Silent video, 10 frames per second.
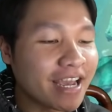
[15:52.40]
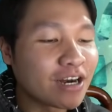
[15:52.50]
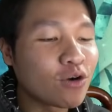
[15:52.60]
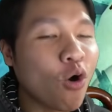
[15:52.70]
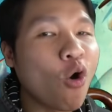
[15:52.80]
các bạn
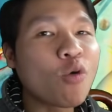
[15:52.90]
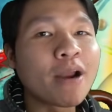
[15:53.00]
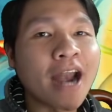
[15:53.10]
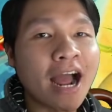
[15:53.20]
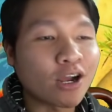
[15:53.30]
nhìn con cua của
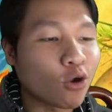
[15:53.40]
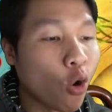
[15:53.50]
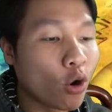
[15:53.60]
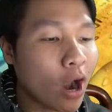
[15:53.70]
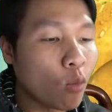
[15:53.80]
mình nè à.
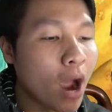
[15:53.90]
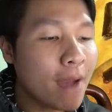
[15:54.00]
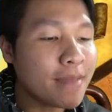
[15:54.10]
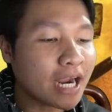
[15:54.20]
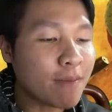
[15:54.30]
cua đầu
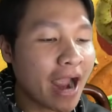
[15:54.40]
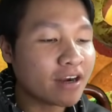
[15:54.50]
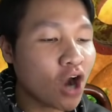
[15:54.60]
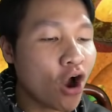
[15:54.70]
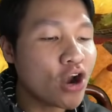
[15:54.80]
bếp nha các
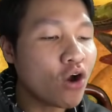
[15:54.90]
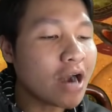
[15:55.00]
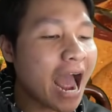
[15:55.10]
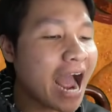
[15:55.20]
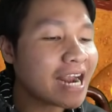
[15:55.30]
bạn đội
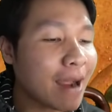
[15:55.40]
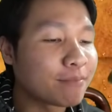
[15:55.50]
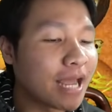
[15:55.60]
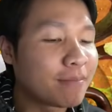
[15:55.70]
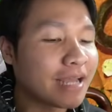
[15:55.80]
nón lá
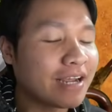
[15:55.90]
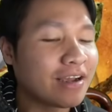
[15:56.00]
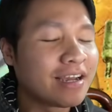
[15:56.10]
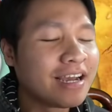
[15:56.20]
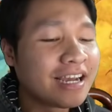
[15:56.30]
cầm thêm cái
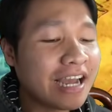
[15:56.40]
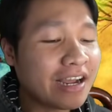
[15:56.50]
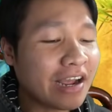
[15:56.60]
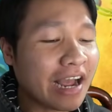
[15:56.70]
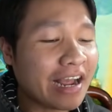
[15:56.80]

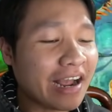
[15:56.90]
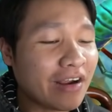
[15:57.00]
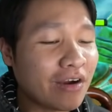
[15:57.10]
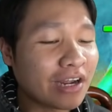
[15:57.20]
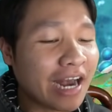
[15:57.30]
cái cái
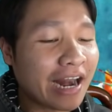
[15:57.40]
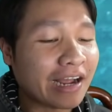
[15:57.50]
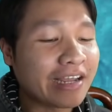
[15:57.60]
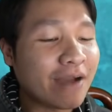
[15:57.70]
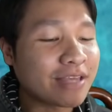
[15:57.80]
cái cái cái này
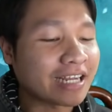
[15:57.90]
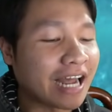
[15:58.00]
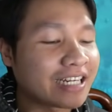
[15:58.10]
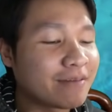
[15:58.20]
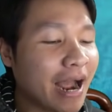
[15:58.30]
là con dao chặt thịt